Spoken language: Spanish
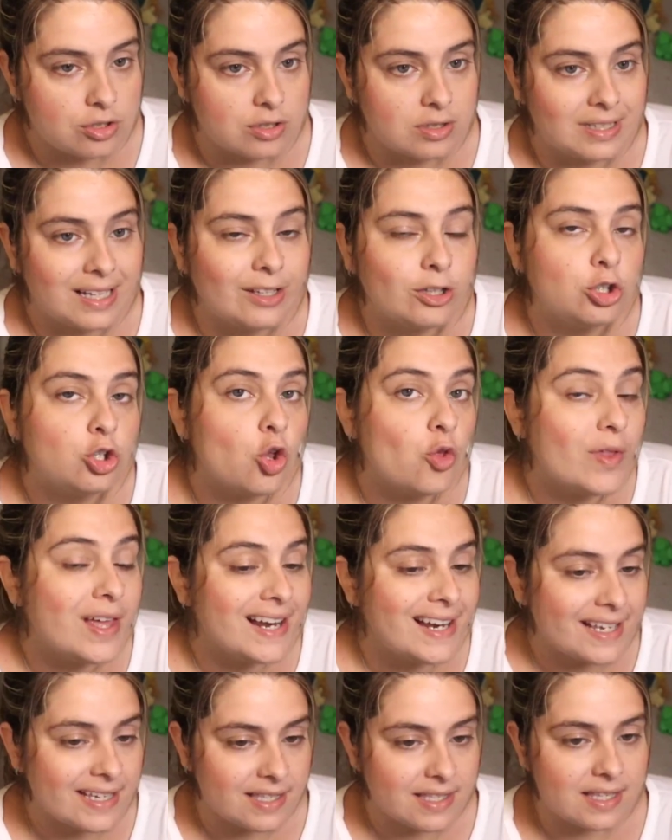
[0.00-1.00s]
tanto
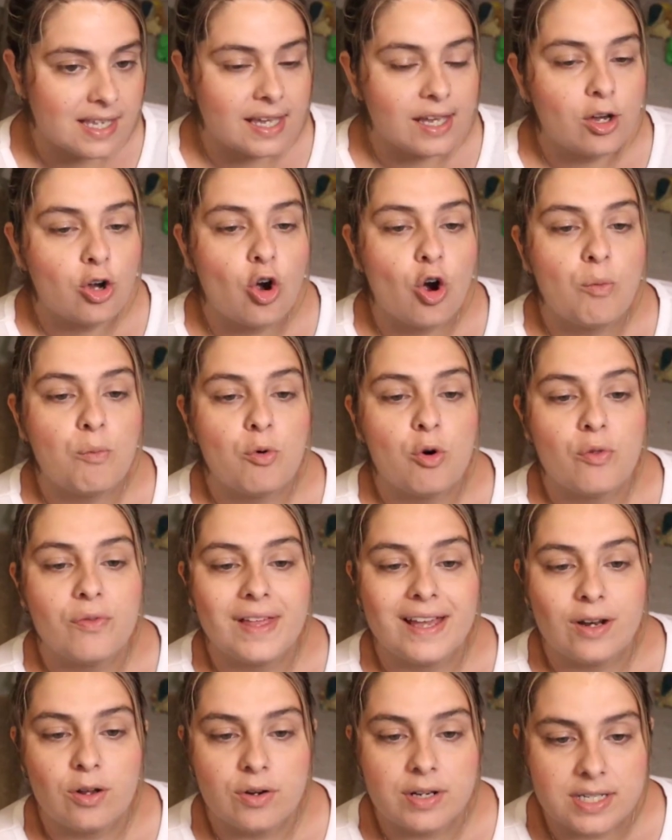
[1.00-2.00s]
del este como
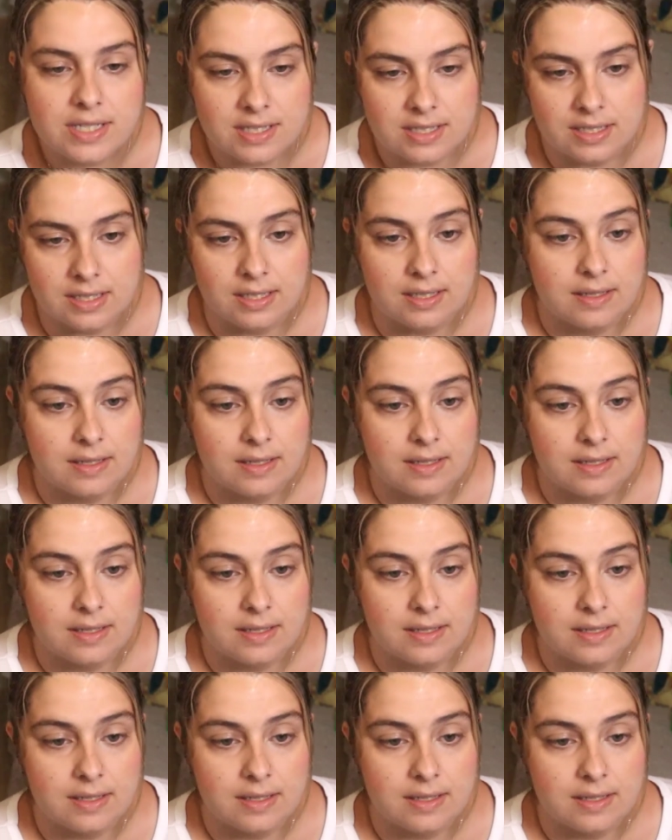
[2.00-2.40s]
del oeste,